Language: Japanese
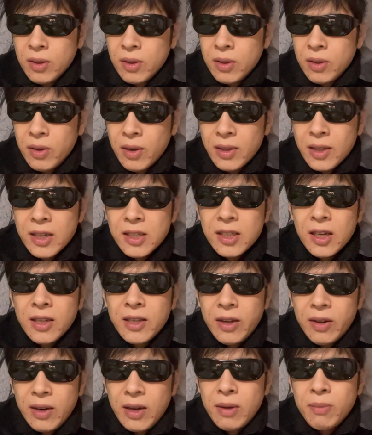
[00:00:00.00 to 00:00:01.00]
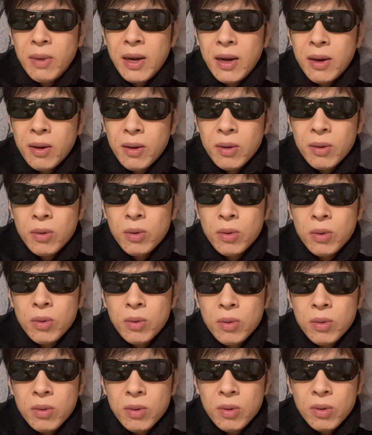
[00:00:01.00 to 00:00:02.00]
てのは確かだよね。まあ、
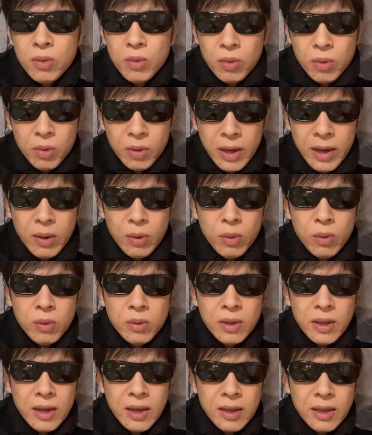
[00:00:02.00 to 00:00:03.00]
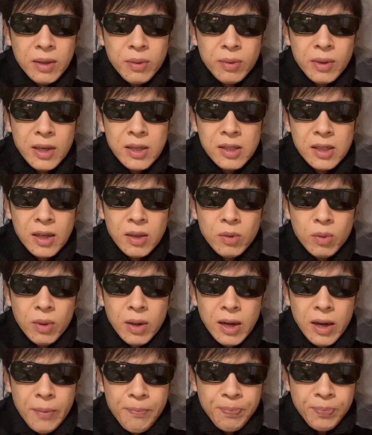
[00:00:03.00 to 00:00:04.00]
このね、女インフルエンサーと
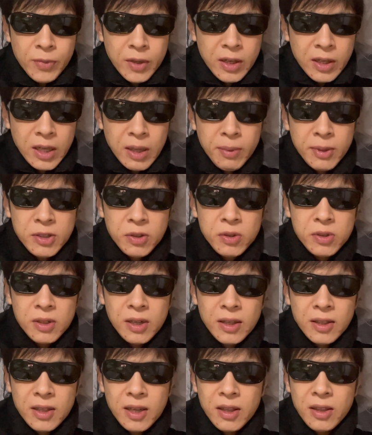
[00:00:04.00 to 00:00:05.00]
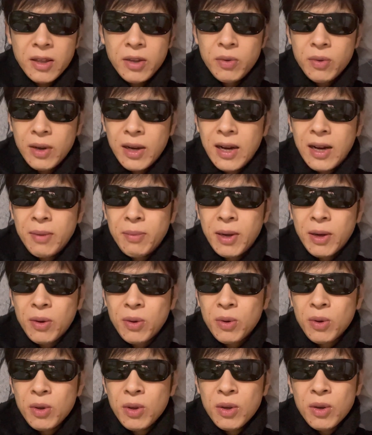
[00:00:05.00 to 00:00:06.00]
か、キャバ嬢を使ったっていうのが、ま
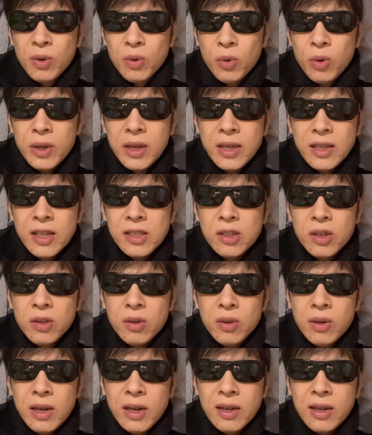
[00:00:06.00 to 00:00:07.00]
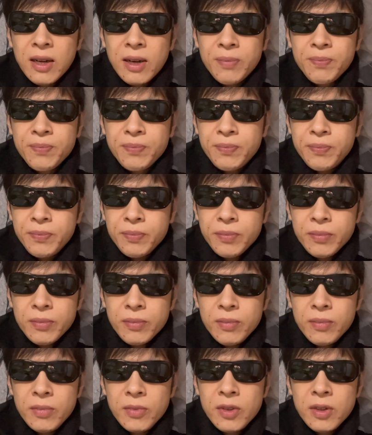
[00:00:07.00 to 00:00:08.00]
あ、こういう言い方するとなんか、
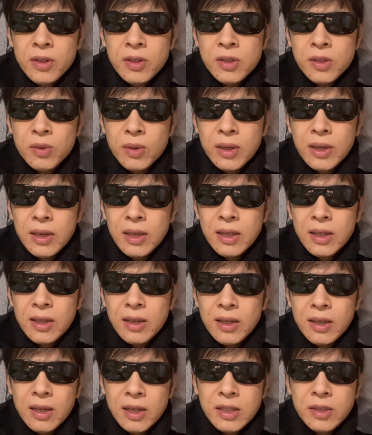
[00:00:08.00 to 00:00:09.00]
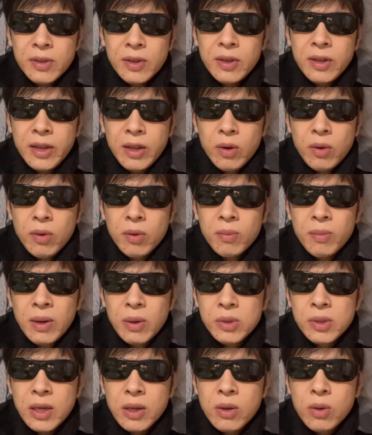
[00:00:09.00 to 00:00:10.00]
すごい感じ悪いけど、まあお
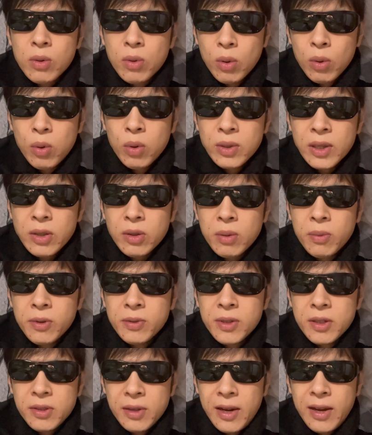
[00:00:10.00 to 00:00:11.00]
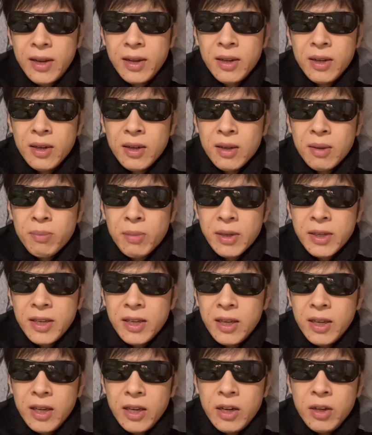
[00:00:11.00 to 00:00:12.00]
そらく合法だと思うんですね。まあ
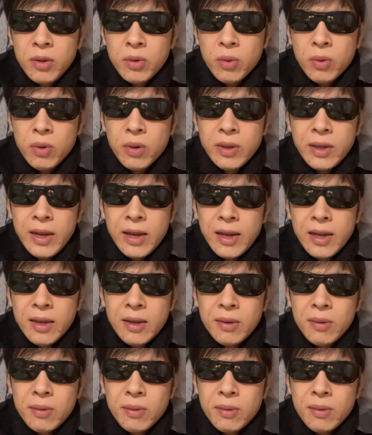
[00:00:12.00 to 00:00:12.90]
ギリギリのところで、